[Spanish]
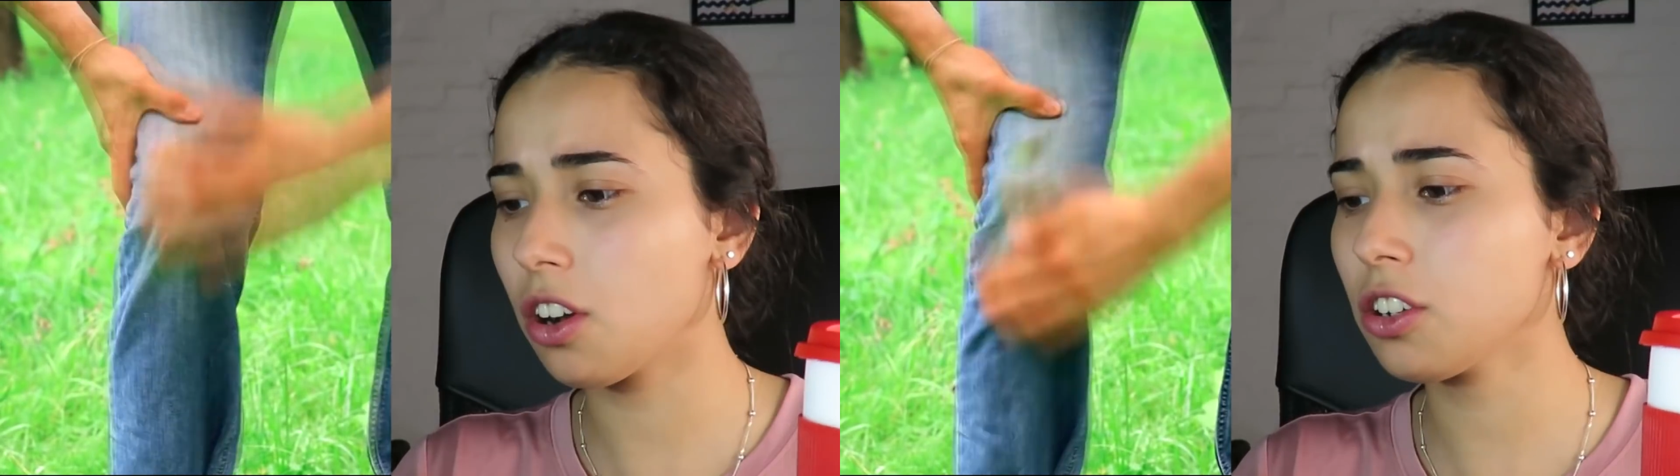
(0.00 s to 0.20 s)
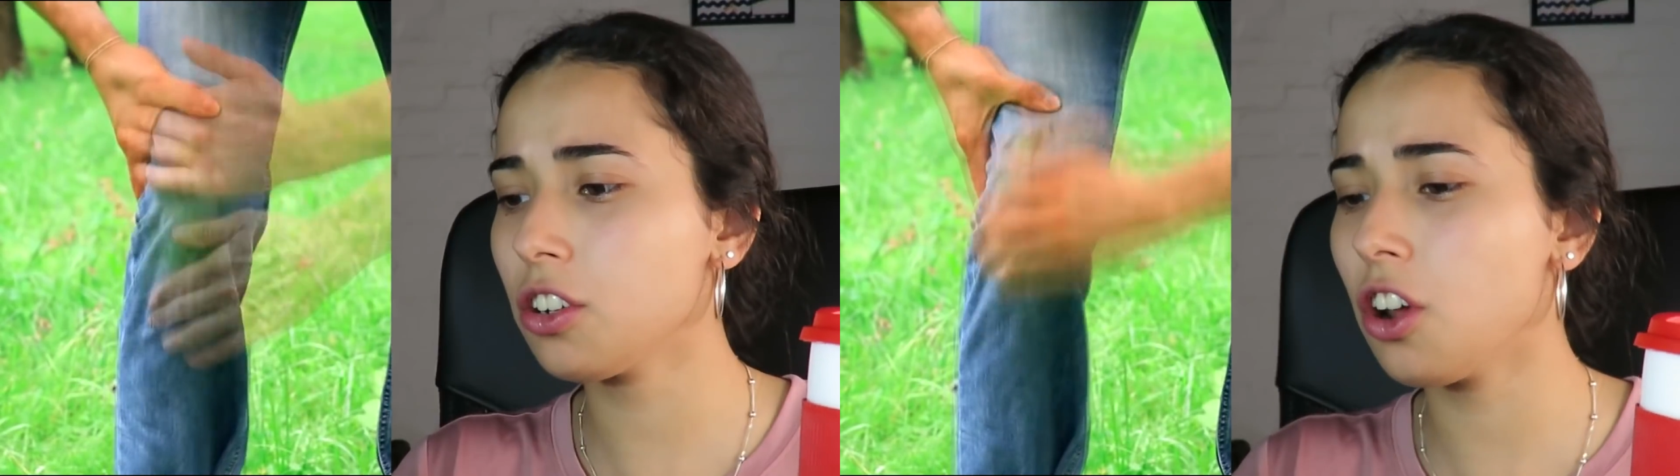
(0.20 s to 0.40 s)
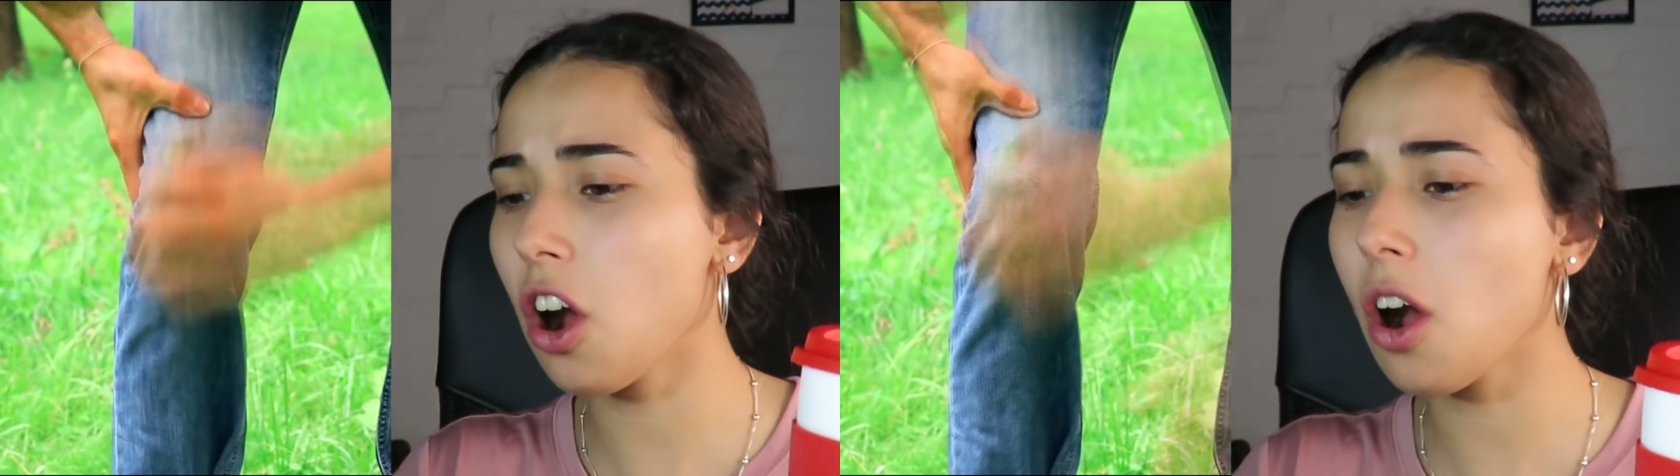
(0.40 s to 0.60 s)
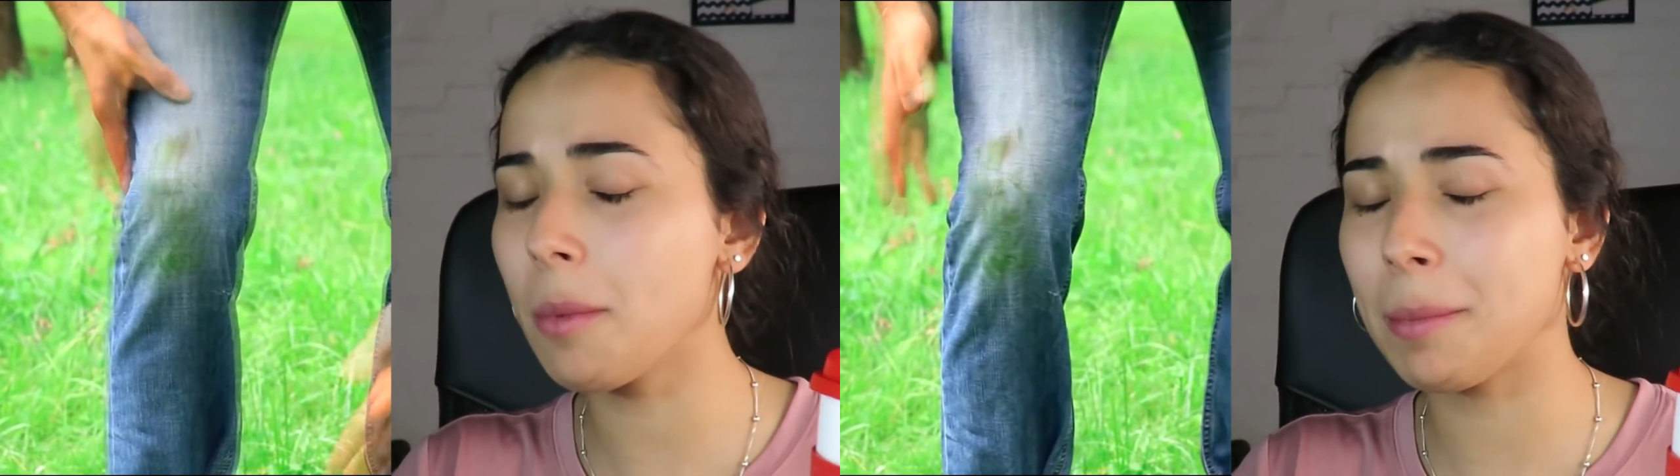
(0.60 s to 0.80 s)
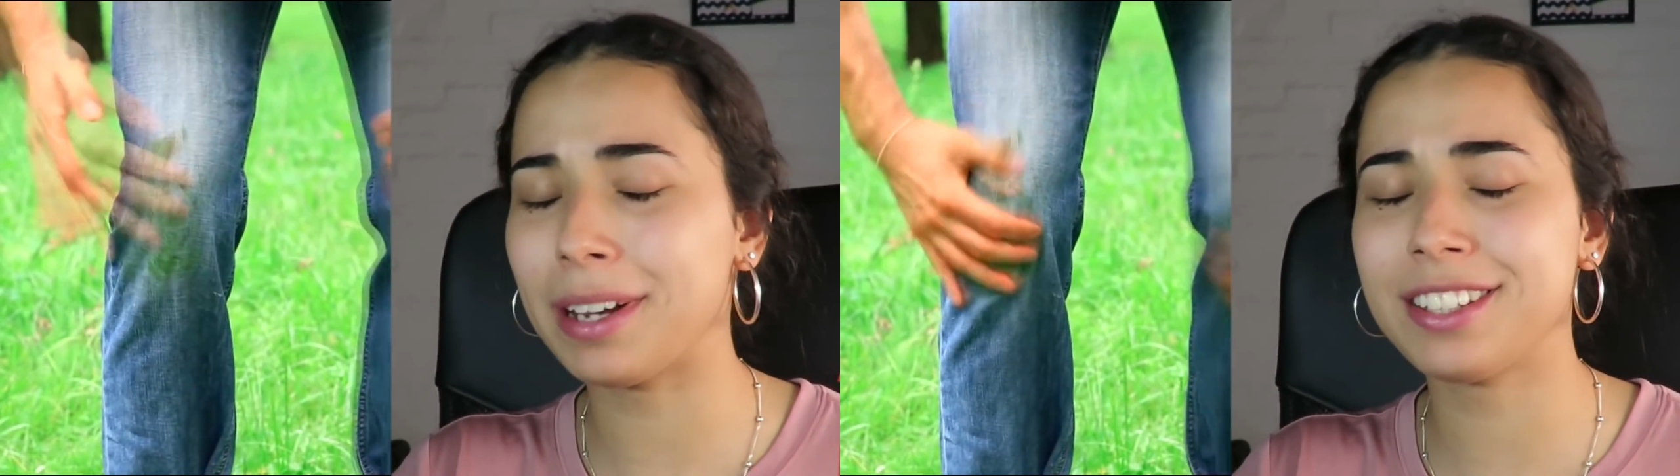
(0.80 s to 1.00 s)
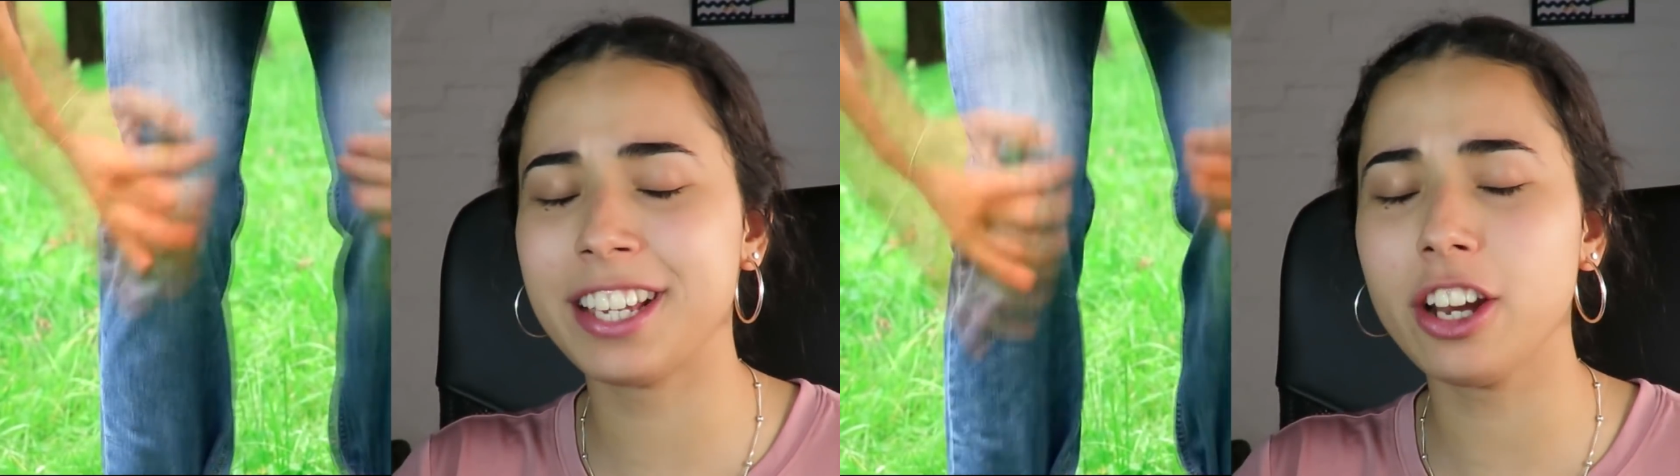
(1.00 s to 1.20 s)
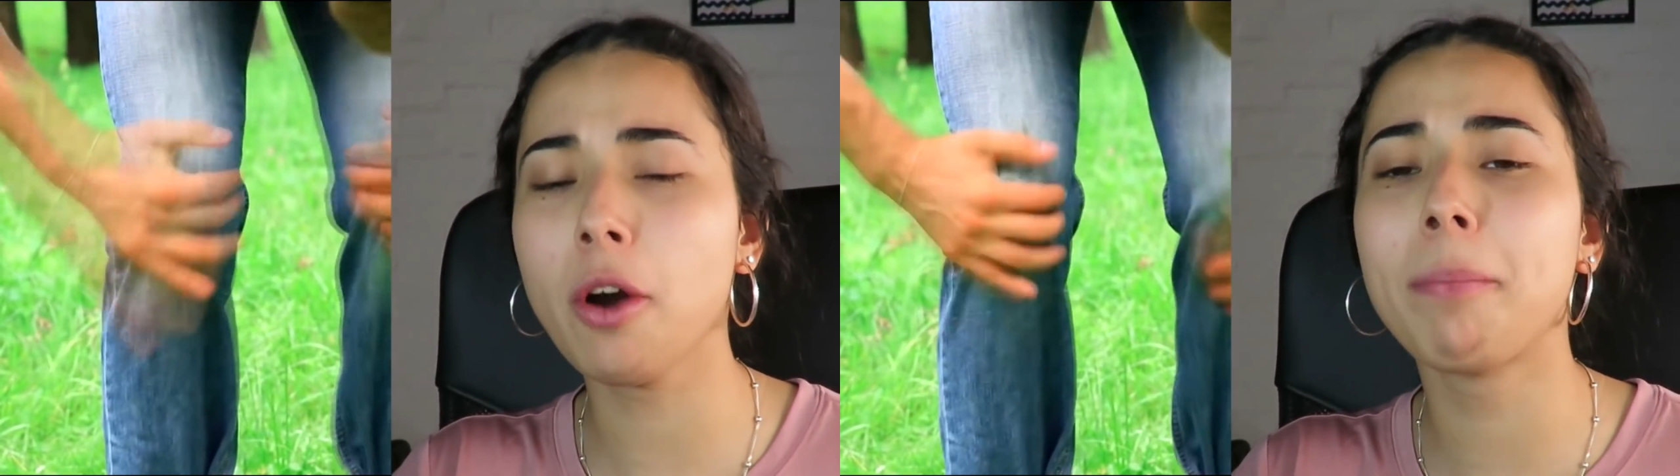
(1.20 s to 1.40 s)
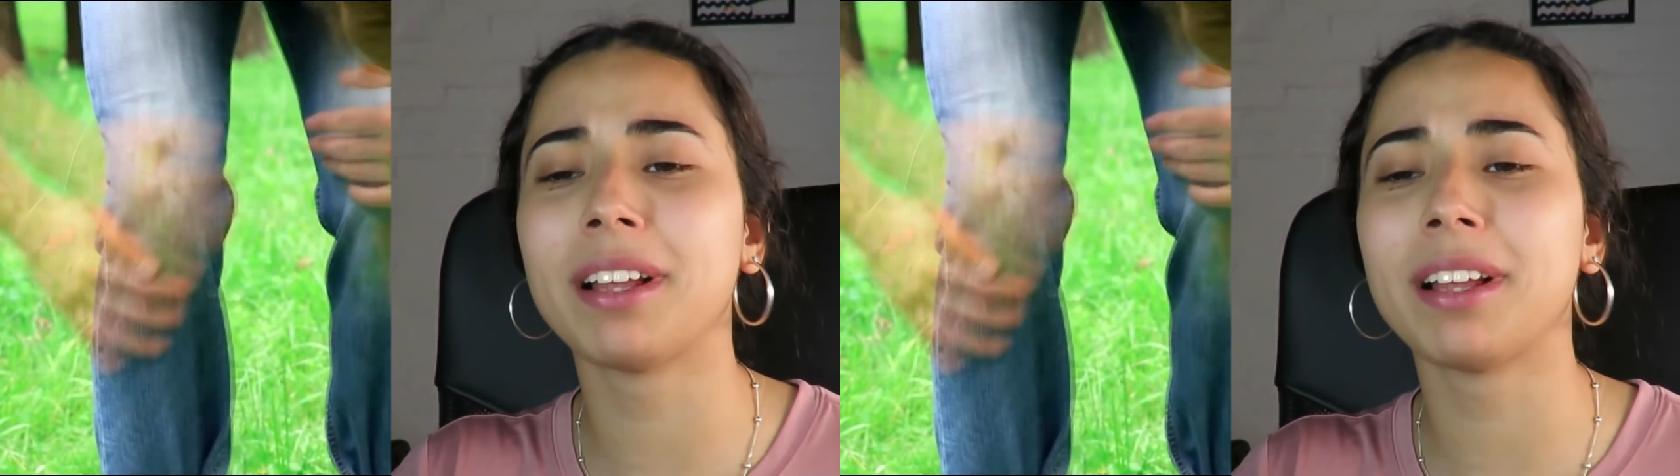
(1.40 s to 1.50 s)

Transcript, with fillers: oh, jeans. Oh no, me manché los